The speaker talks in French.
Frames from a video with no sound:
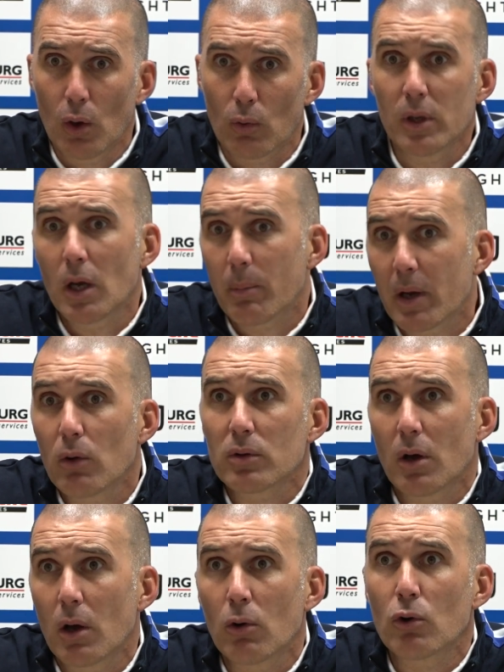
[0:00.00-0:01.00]
oui, après, on
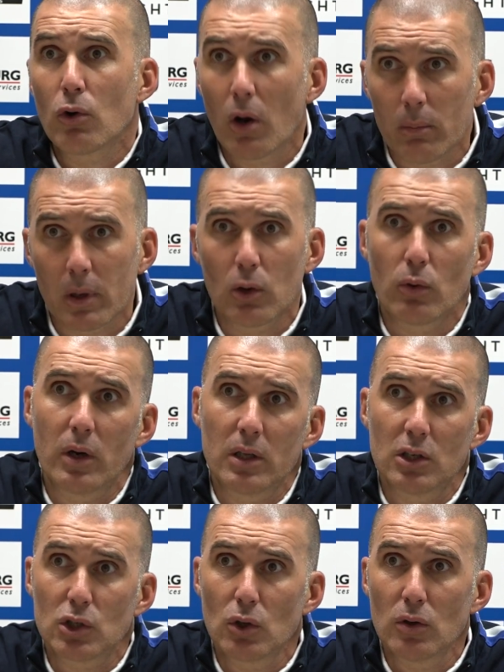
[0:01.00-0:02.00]
a encore amélioré
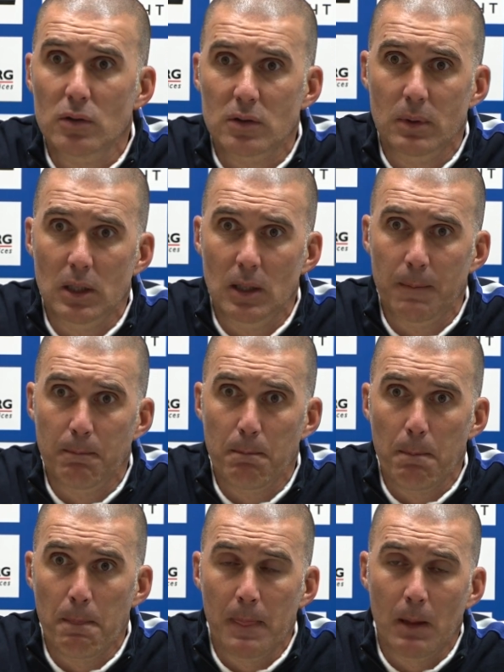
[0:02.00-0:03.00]
des choses, mais
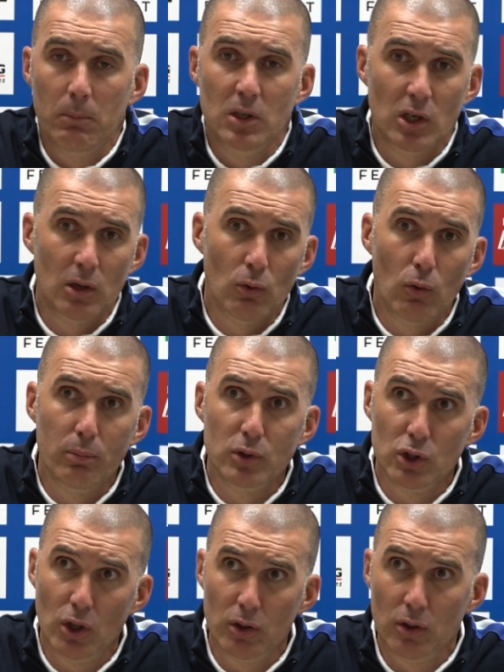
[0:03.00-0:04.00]
mais j'ai un groupe
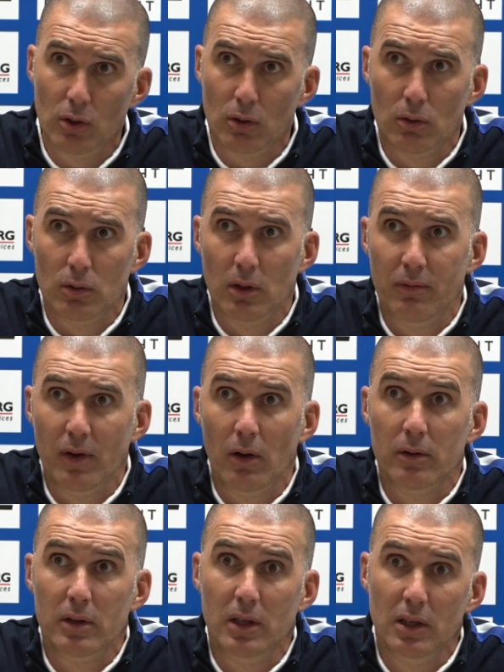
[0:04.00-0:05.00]
jeune, euh, on a fait
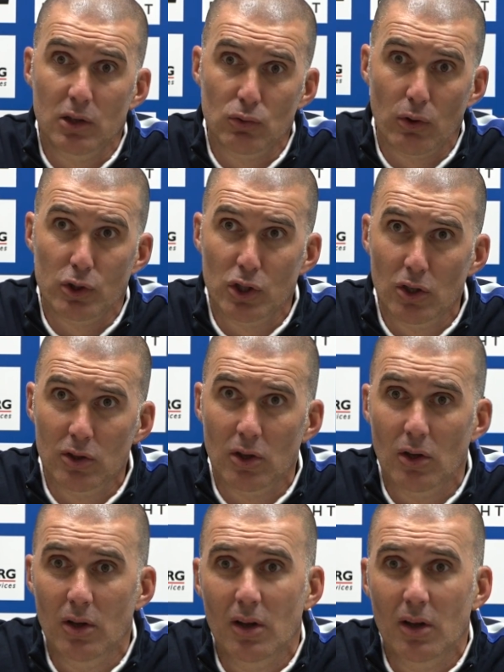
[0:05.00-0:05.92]
rentrer des joueurs jeunes.